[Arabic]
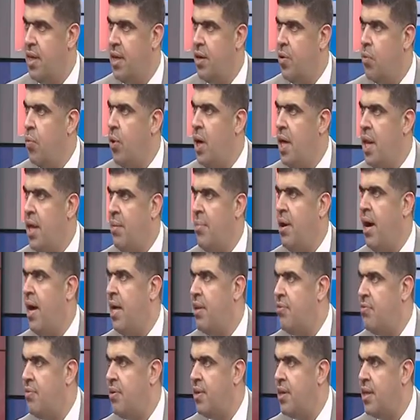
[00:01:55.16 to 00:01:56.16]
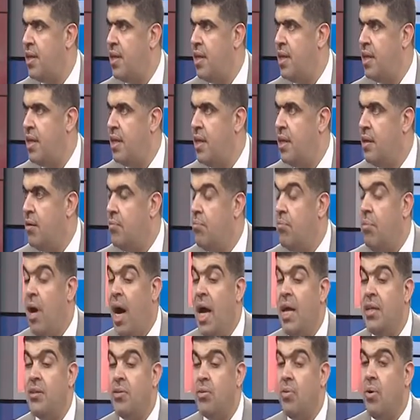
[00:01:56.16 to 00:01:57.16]
وينها ما اعرفها
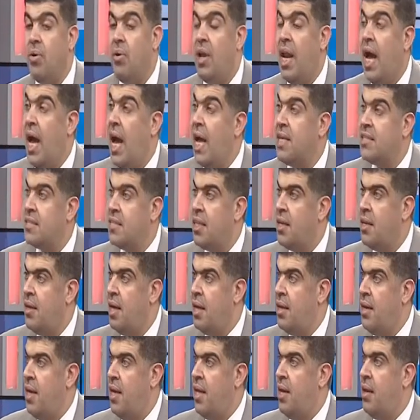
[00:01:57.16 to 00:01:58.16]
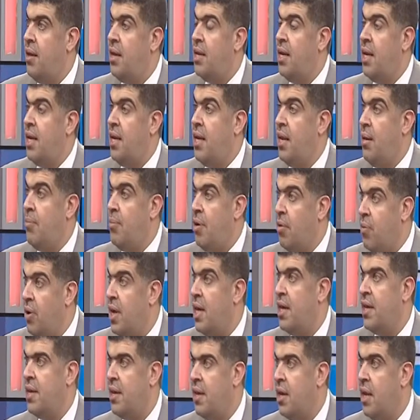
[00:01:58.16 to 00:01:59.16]
ما ينطوه ولا اصلا نعلمه
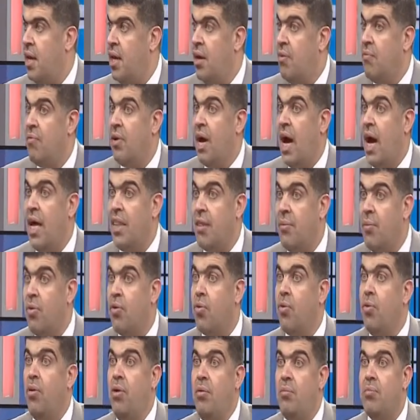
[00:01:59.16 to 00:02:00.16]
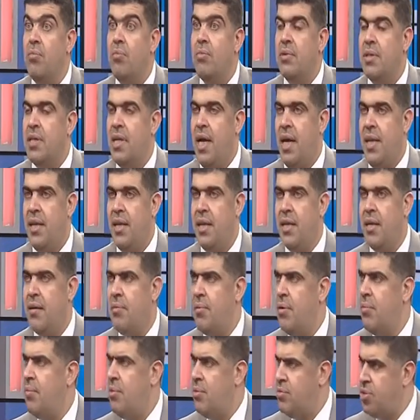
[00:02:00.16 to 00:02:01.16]
وين فهذا موضوع يعني
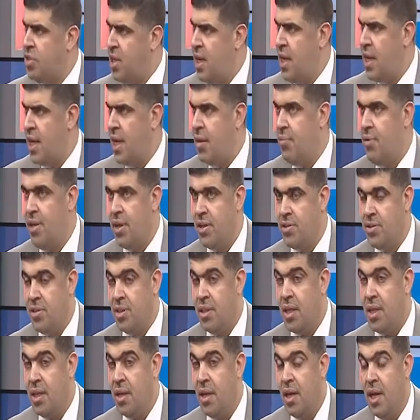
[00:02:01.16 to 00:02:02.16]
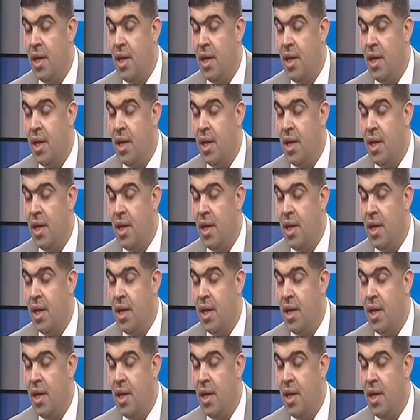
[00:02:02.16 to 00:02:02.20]
مشكله كبيره جدا